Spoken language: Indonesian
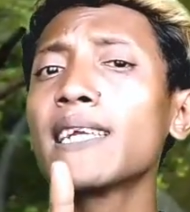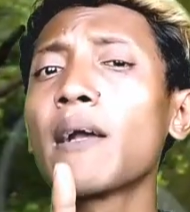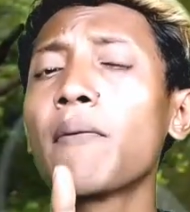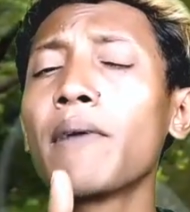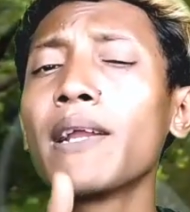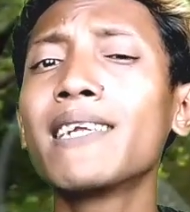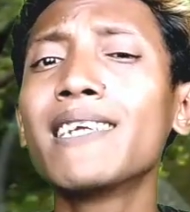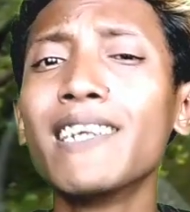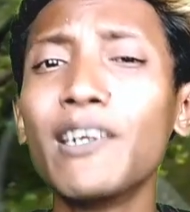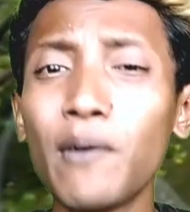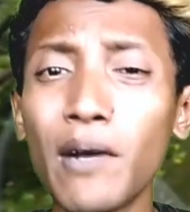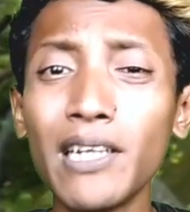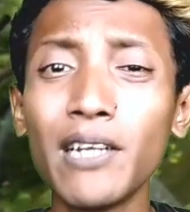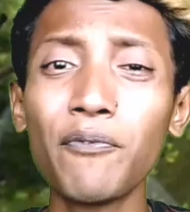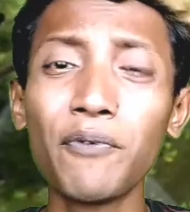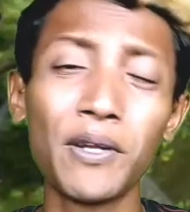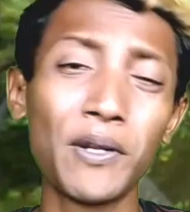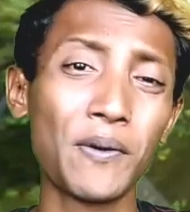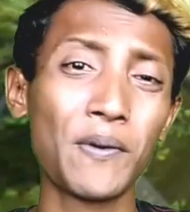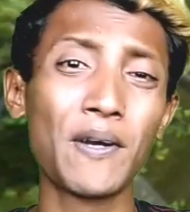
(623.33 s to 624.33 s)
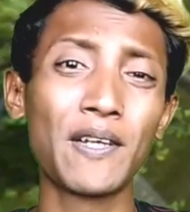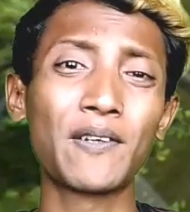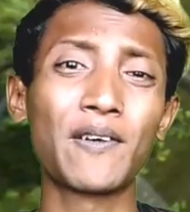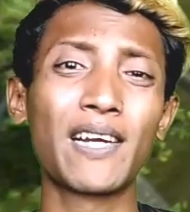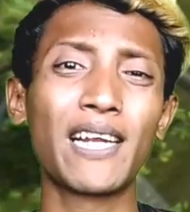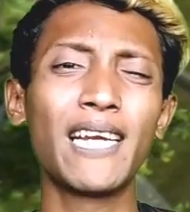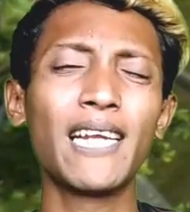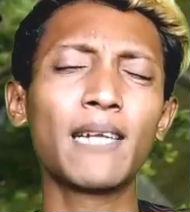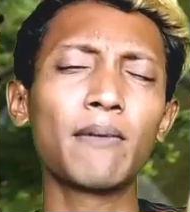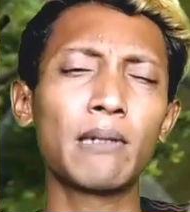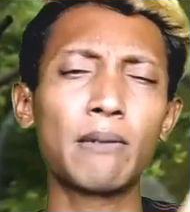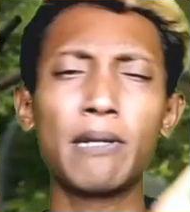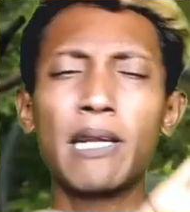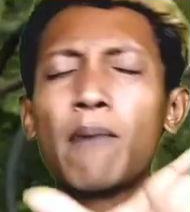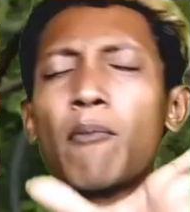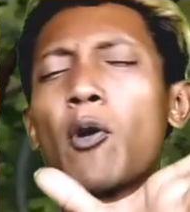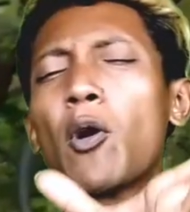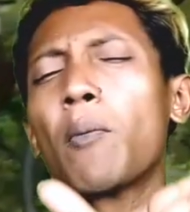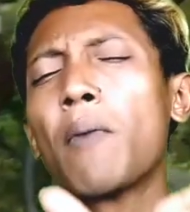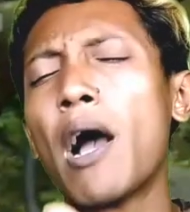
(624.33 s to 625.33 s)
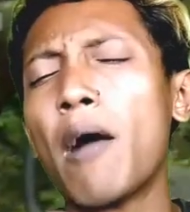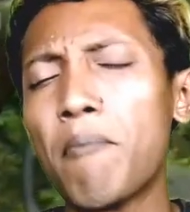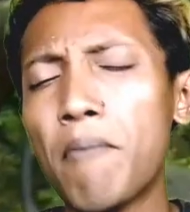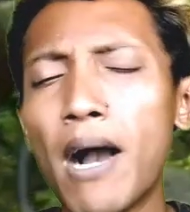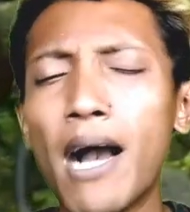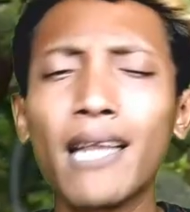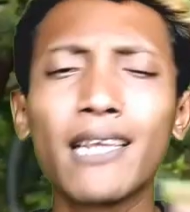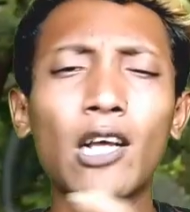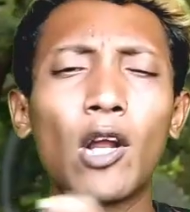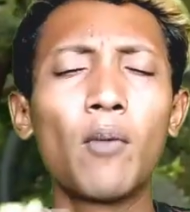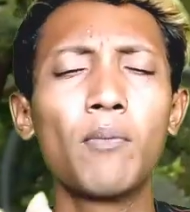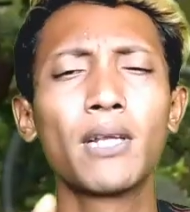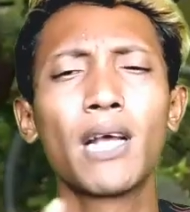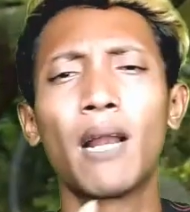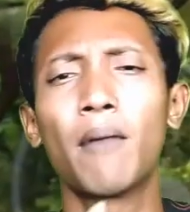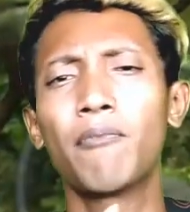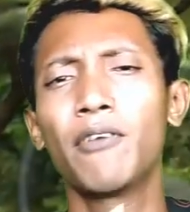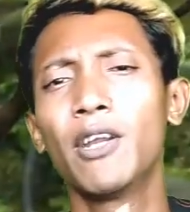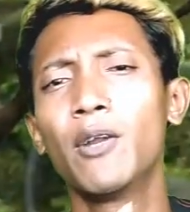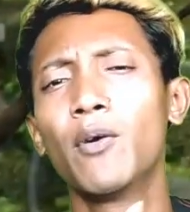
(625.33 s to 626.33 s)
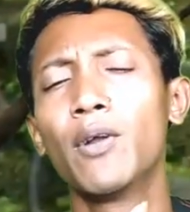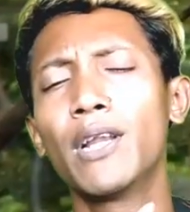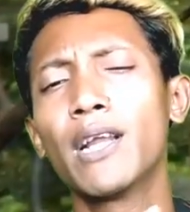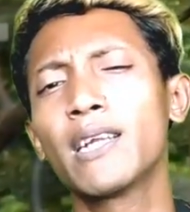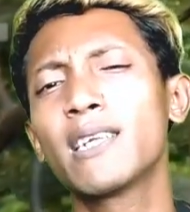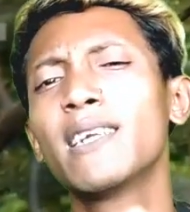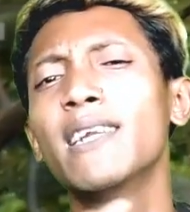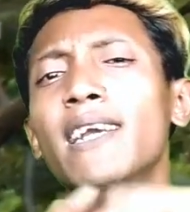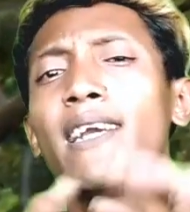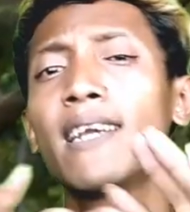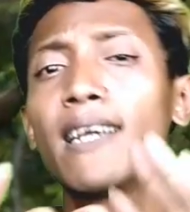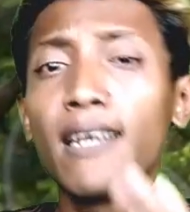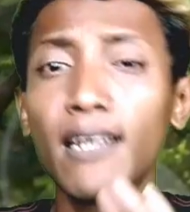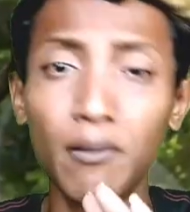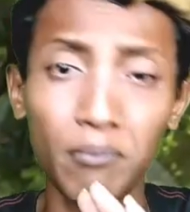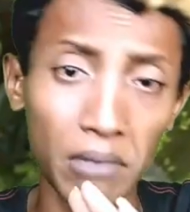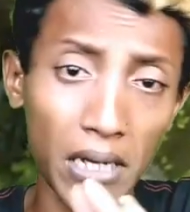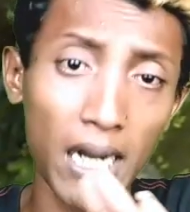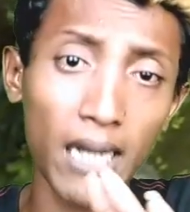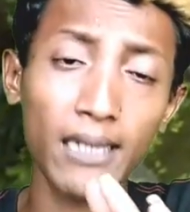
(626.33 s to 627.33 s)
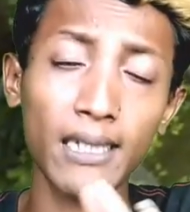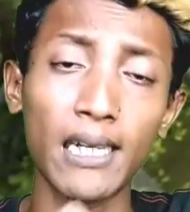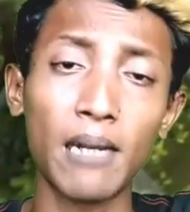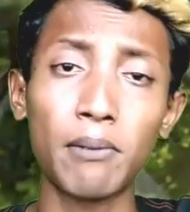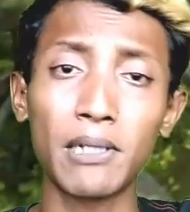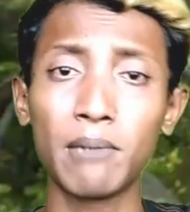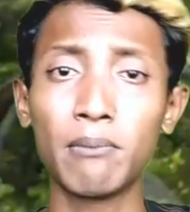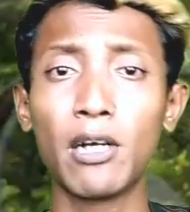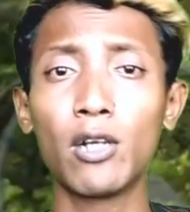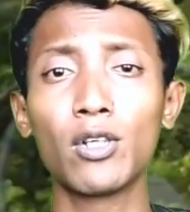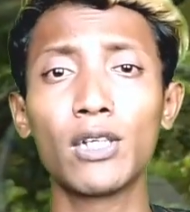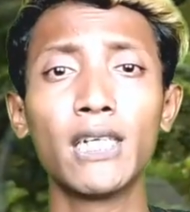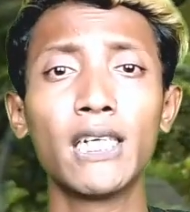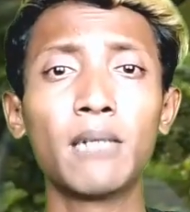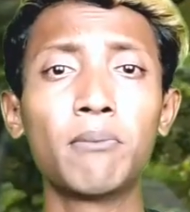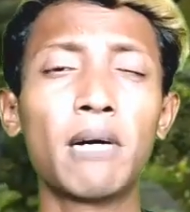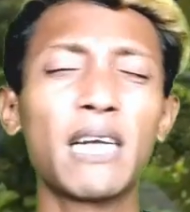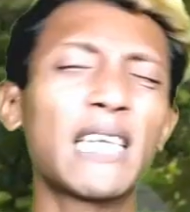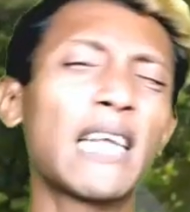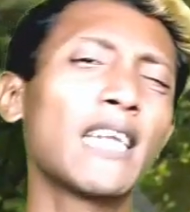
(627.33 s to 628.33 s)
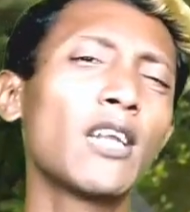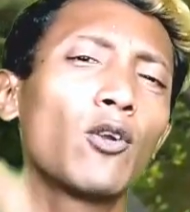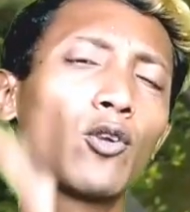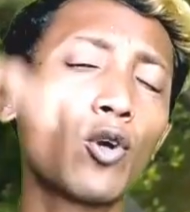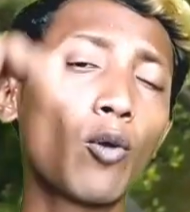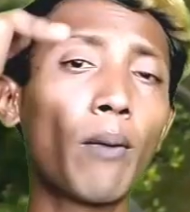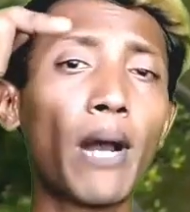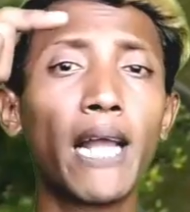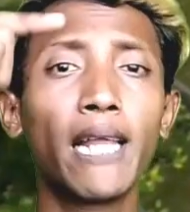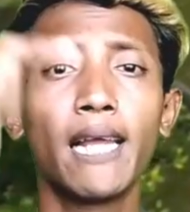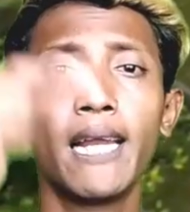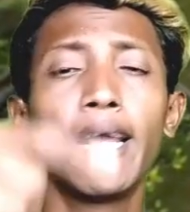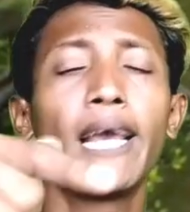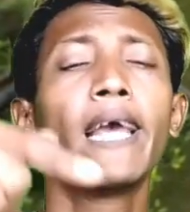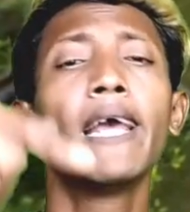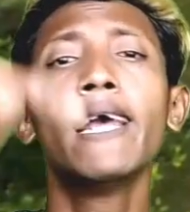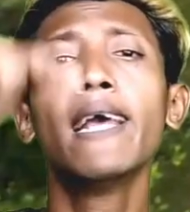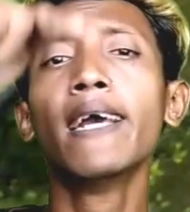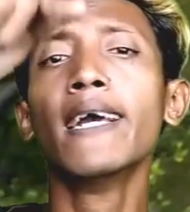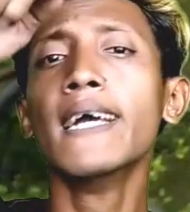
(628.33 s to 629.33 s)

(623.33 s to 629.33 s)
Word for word: jadi sampai di sini dulu aja video gue sore ini teman-teman yang mohon maaf banget kalau misalnya videonya sedikit banget kenapa sih bang sedikit banget nanti lu coba aja deh